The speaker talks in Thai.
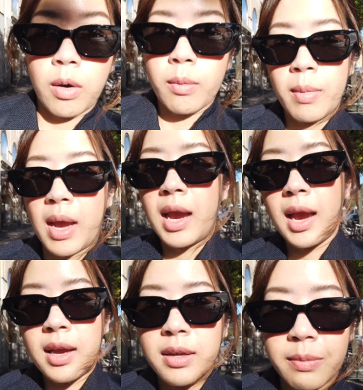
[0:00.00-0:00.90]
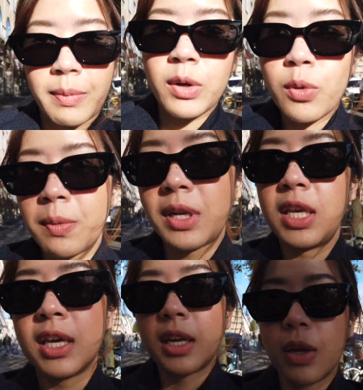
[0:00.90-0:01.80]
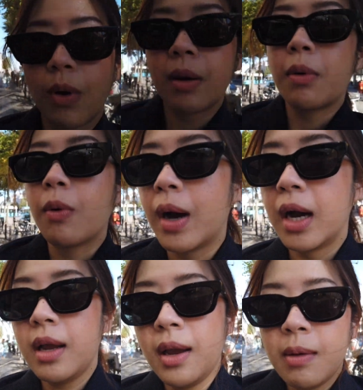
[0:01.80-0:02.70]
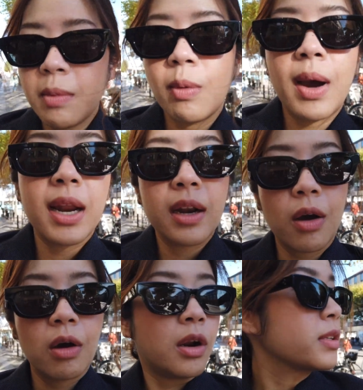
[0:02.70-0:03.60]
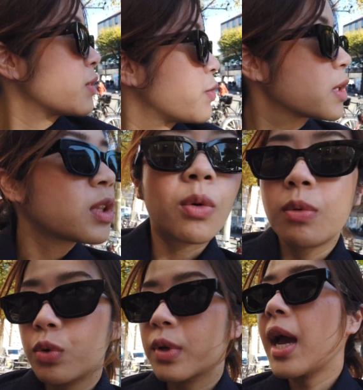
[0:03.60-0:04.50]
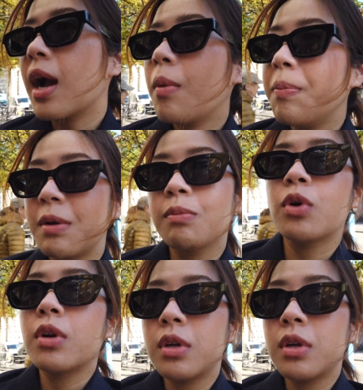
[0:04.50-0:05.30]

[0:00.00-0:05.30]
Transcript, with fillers: ออกมา ไปนู่นไปนี่กันดีกว่าเพราะว่าเมื่อวานก็นอกจากฝนตกทุกอย่างก็ปิดหม